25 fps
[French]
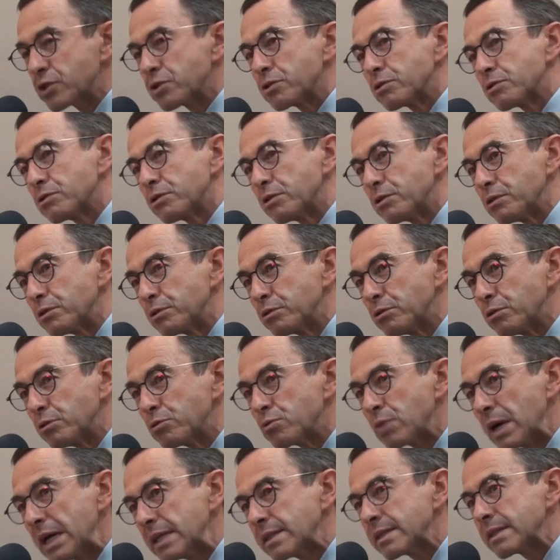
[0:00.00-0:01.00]
gens
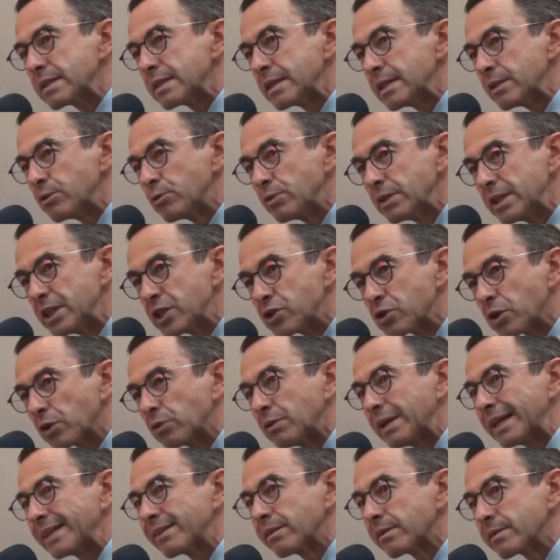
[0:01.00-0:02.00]
de l'Ouest et des
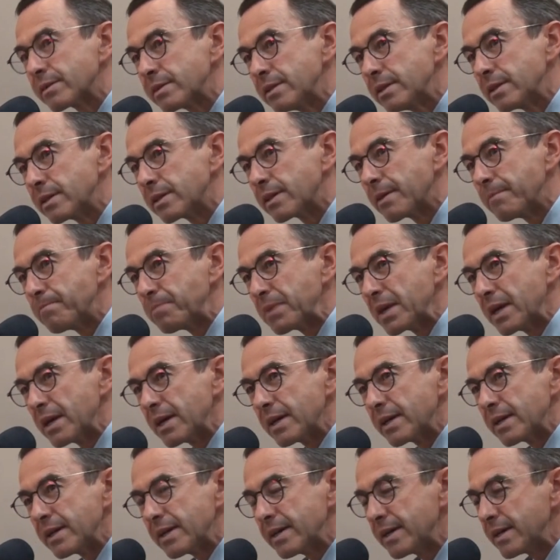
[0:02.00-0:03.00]
gens de l'Atlantique.
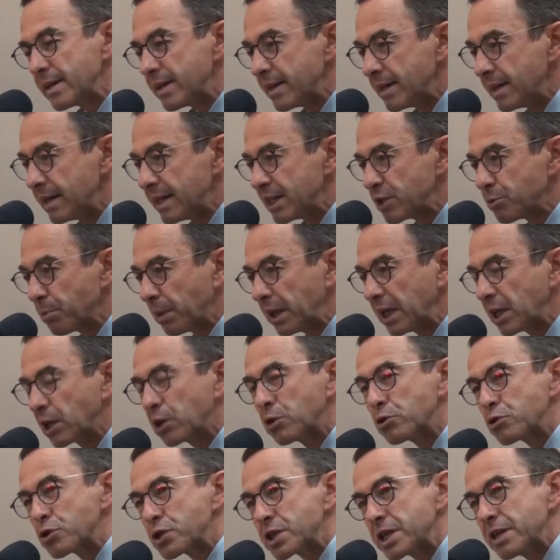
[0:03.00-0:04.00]
Et, et l'esprit
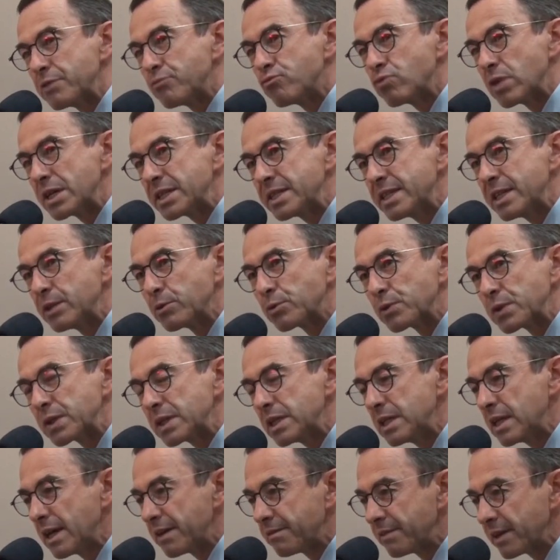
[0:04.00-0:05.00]
de clocher voisine
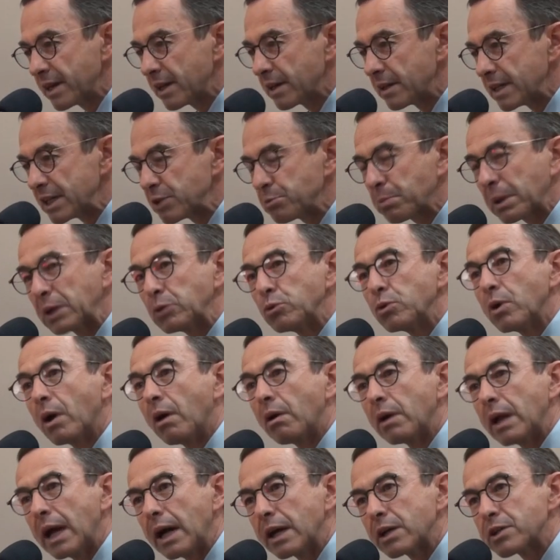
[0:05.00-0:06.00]
aussi avec l'esprit du
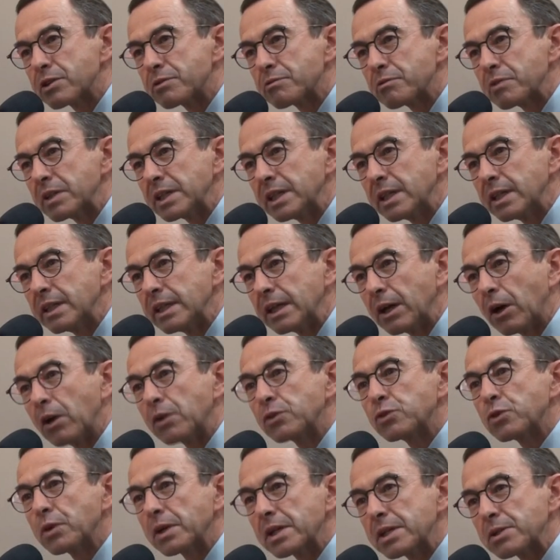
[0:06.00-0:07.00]
grand large. Vous voyez des
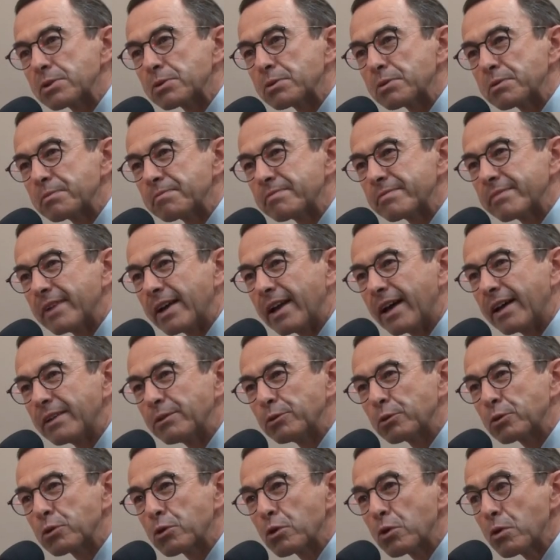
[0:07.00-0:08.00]
grands horizons
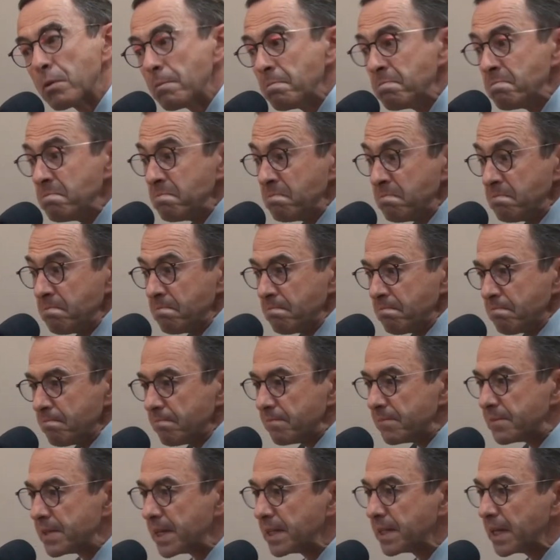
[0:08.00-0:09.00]
voilà. Donc euh,
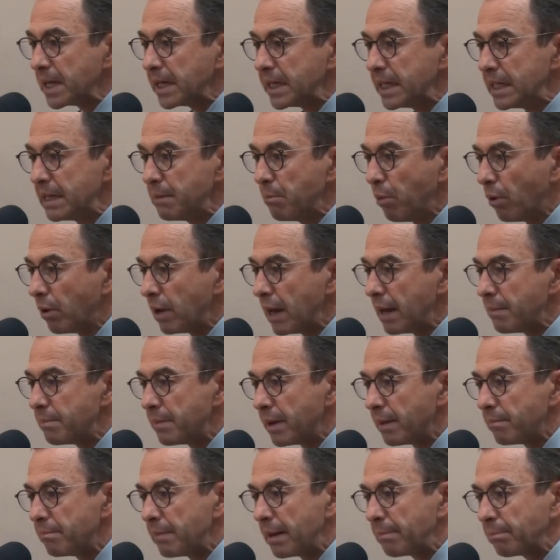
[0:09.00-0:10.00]
cet
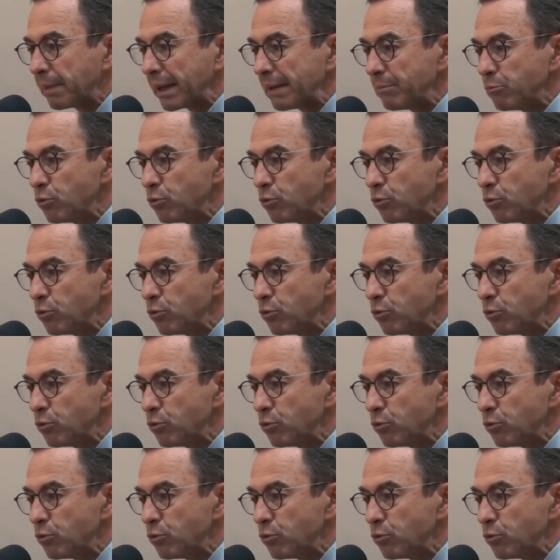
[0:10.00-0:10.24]
équilibre-là m'a